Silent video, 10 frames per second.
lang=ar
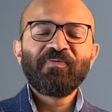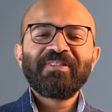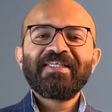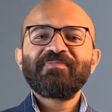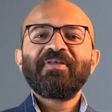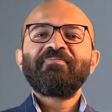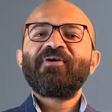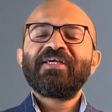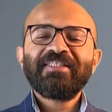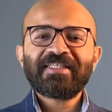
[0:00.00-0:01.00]
وبالنسبه
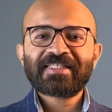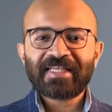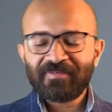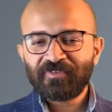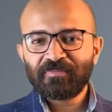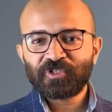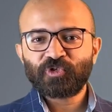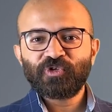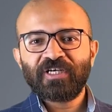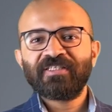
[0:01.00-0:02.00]
لمواعيد الاستلام في
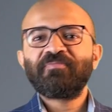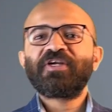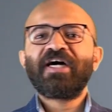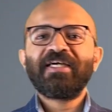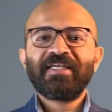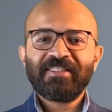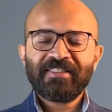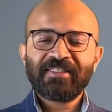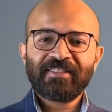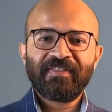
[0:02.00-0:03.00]
المشروع احنا المرحله
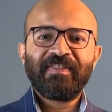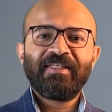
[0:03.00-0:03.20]
الجديده